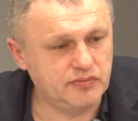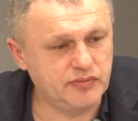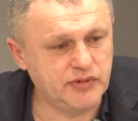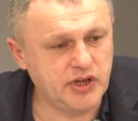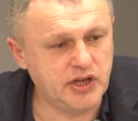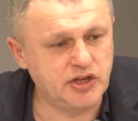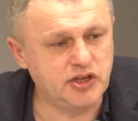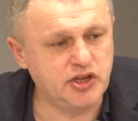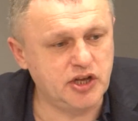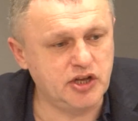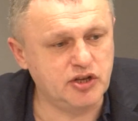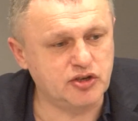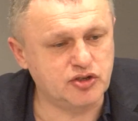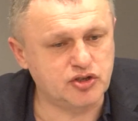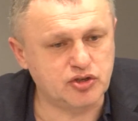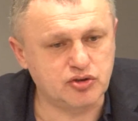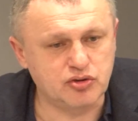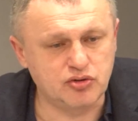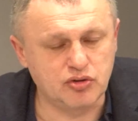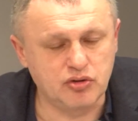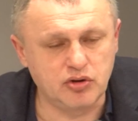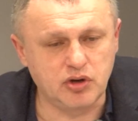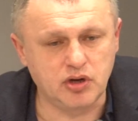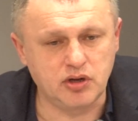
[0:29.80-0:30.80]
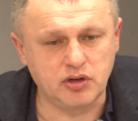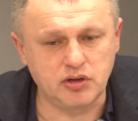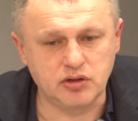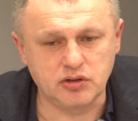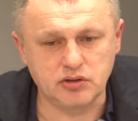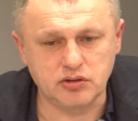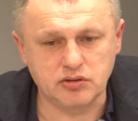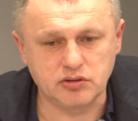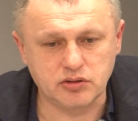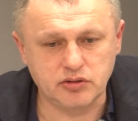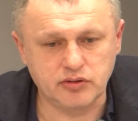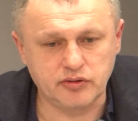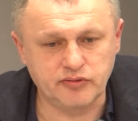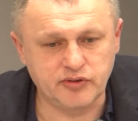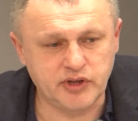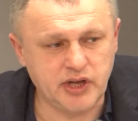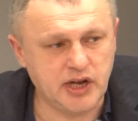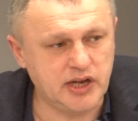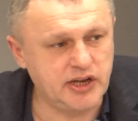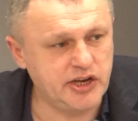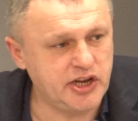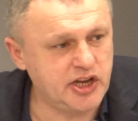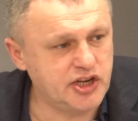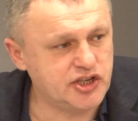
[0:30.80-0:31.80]
надеюсь, что в
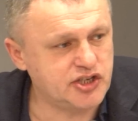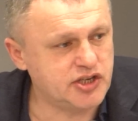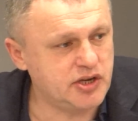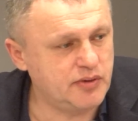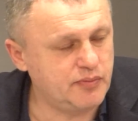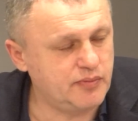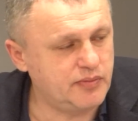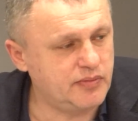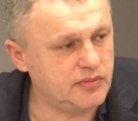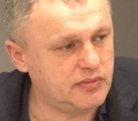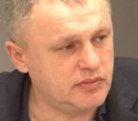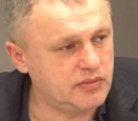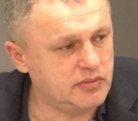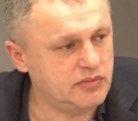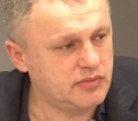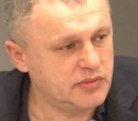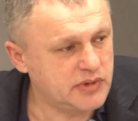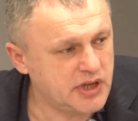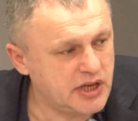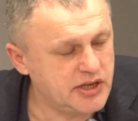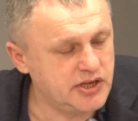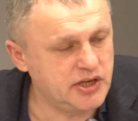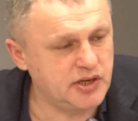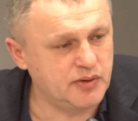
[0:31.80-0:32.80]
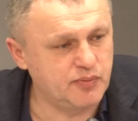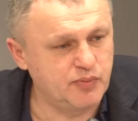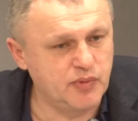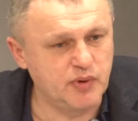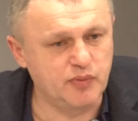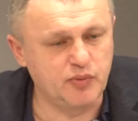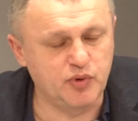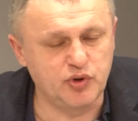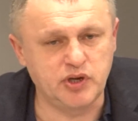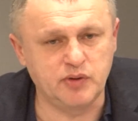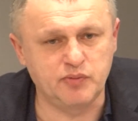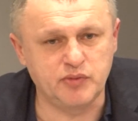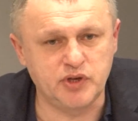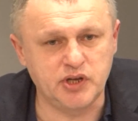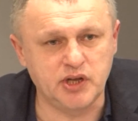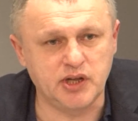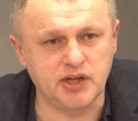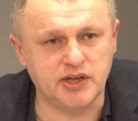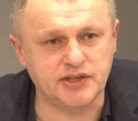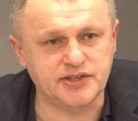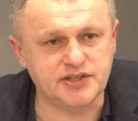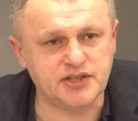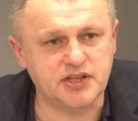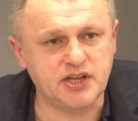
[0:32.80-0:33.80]
дальнейшем на них мы будем
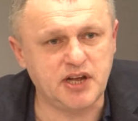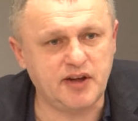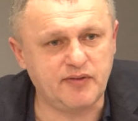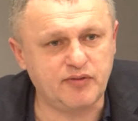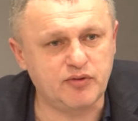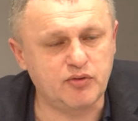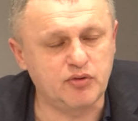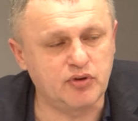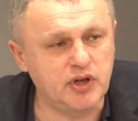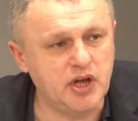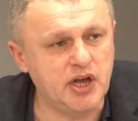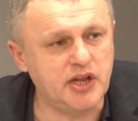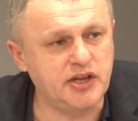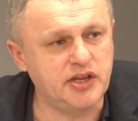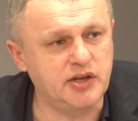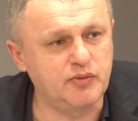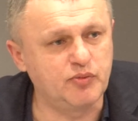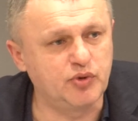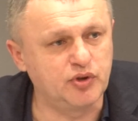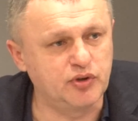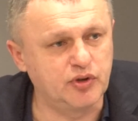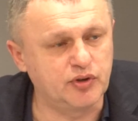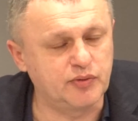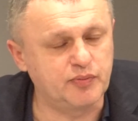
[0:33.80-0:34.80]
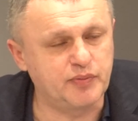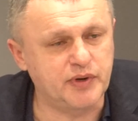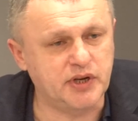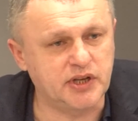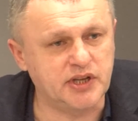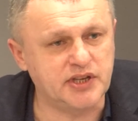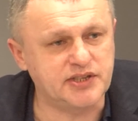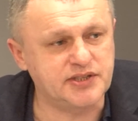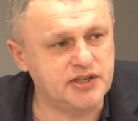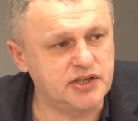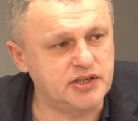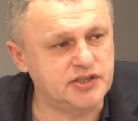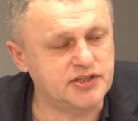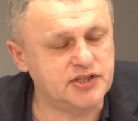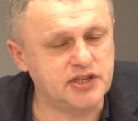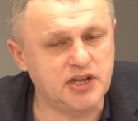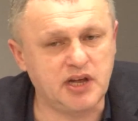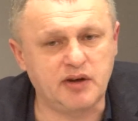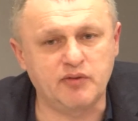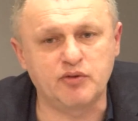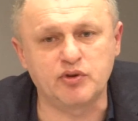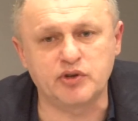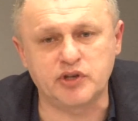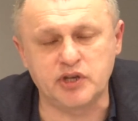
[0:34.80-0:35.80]
делать ставку, и они будут приносить
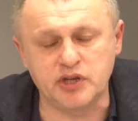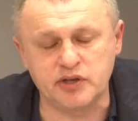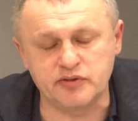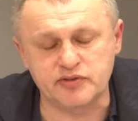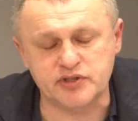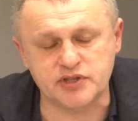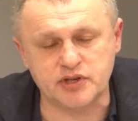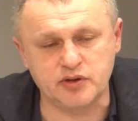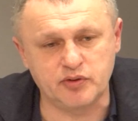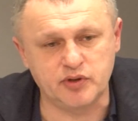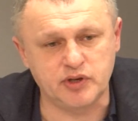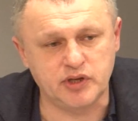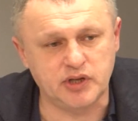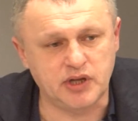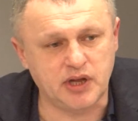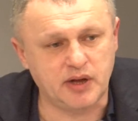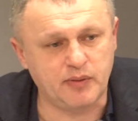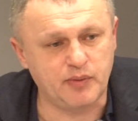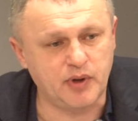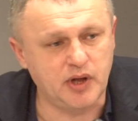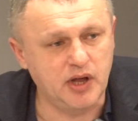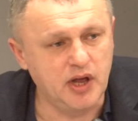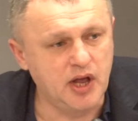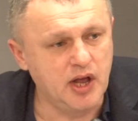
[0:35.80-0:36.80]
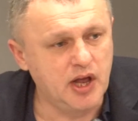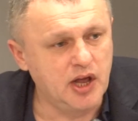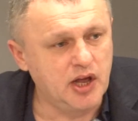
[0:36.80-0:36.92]
славу киевскому «Динамо».